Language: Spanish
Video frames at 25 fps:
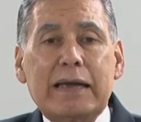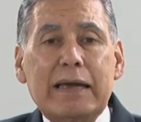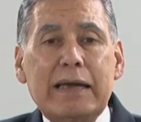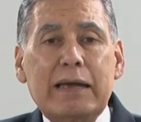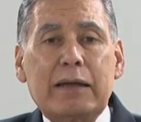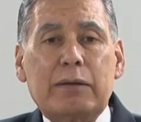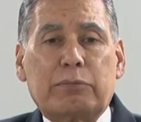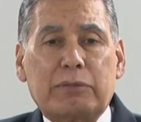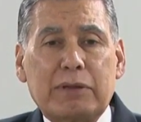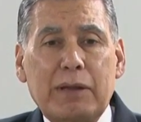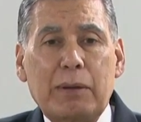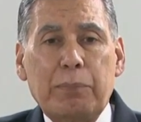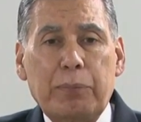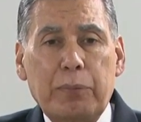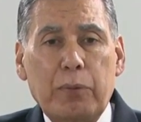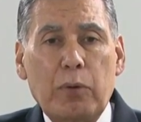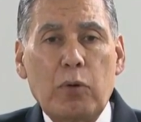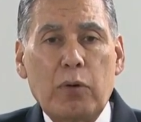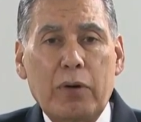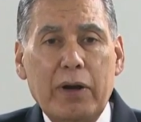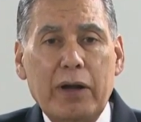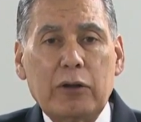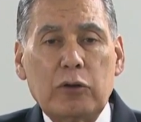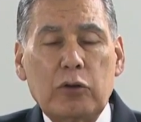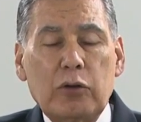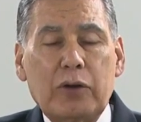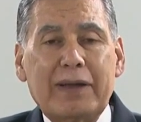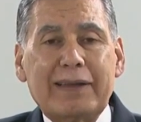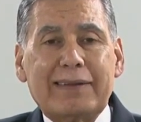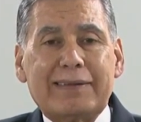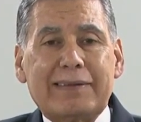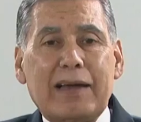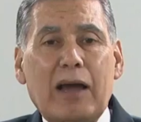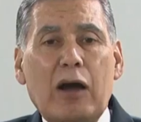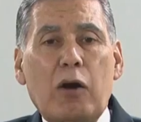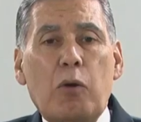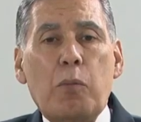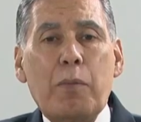y están provocando
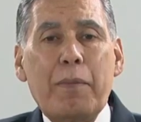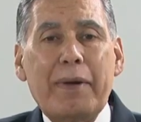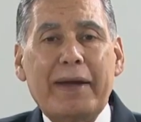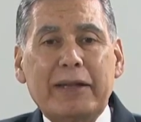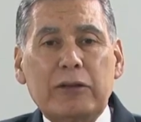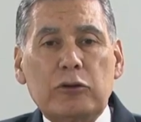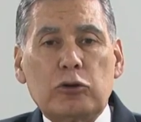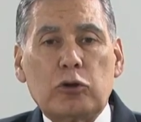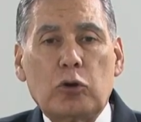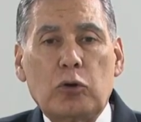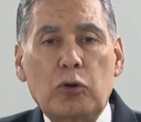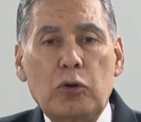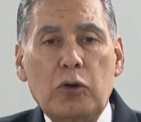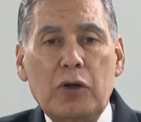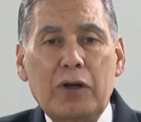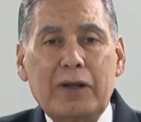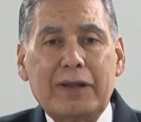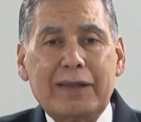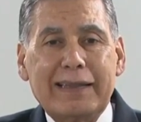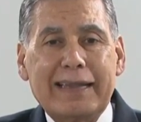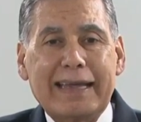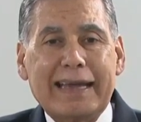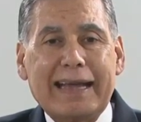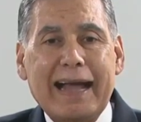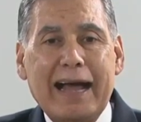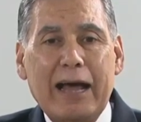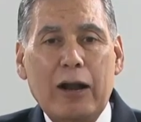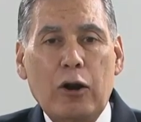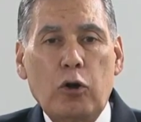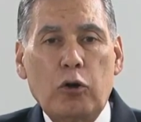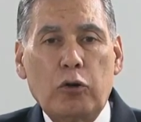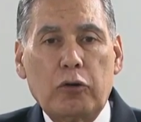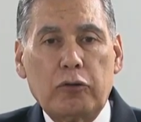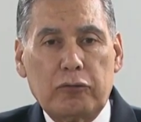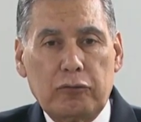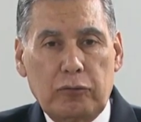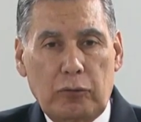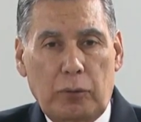ese aumento de
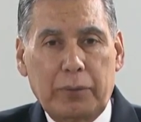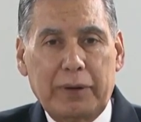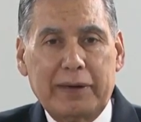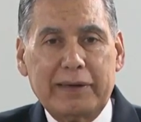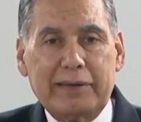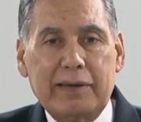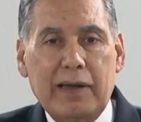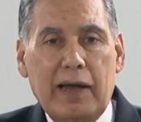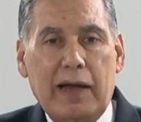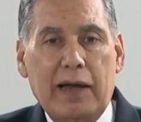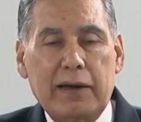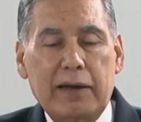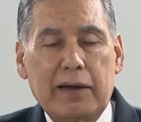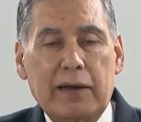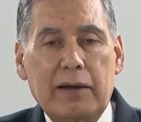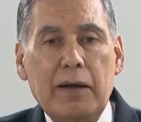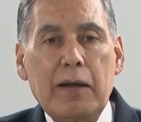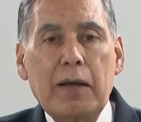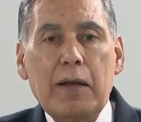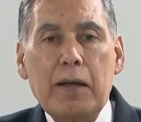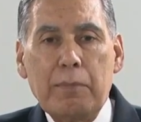calor sobre esa área.